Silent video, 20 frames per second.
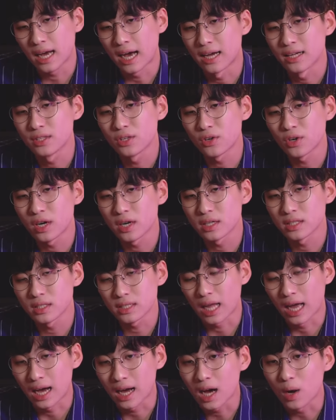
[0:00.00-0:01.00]
강렬하게
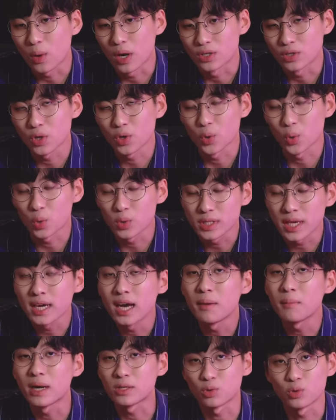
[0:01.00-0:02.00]
다가와서 이런
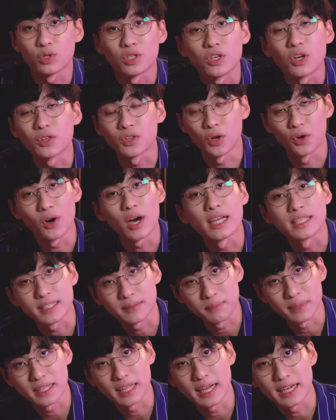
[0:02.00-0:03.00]
생각마저도 들었던 것
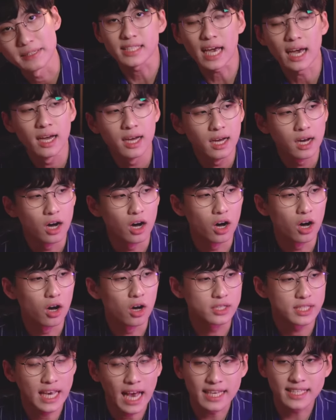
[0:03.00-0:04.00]
같습니다. 자,
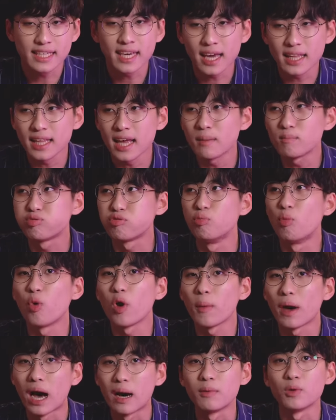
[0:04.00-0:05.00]
어, 자식에 대한
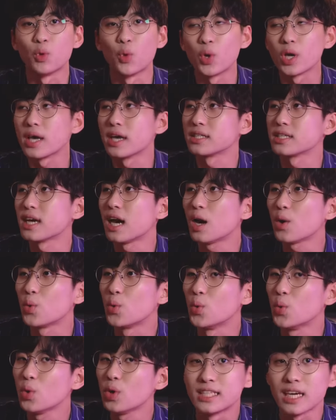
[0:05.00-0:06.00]
부모의 마음은 여기까지
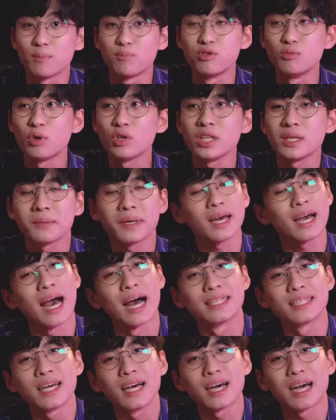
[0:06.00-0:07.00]
하고, 제가 부모님께
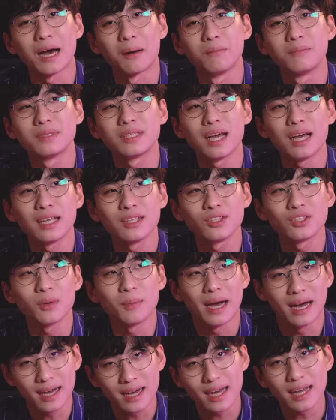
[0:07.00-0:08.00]
가장 감사한 점
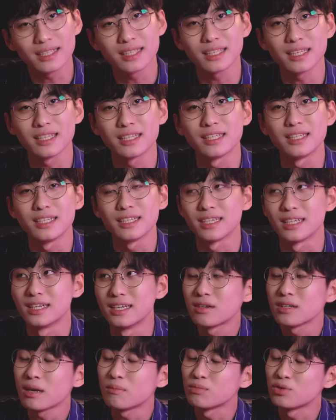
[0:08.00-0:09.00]
한 가지를
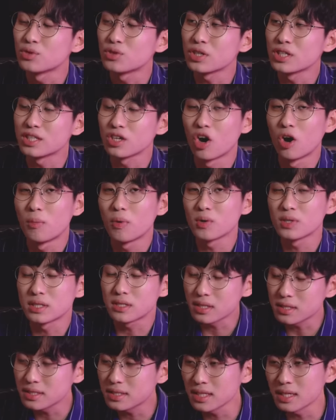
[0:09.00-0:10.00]
그냥 문득 이제 어버이날
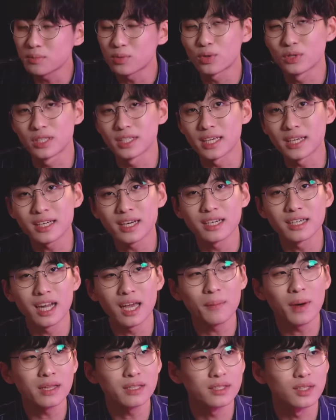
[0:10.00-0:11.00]
특수입으로 이제 생각을
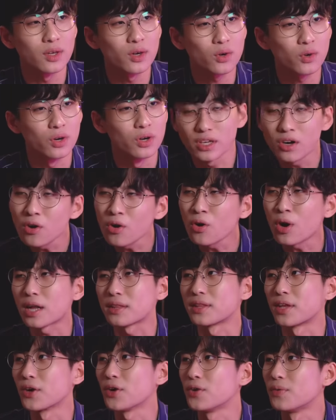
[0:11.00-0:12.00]
해봤는데요. 이런 것
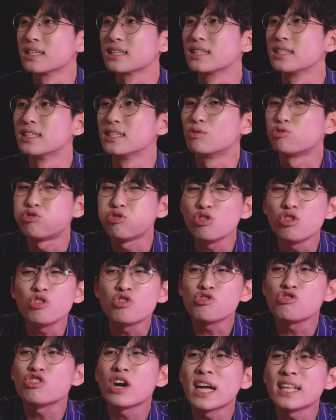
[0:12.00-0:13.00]
같아요. 그
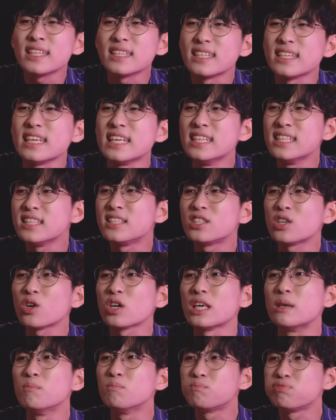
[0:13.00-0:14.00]
훌륭한
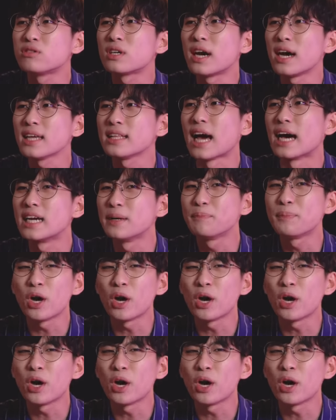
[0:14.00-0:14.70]
인적 인프라에 나를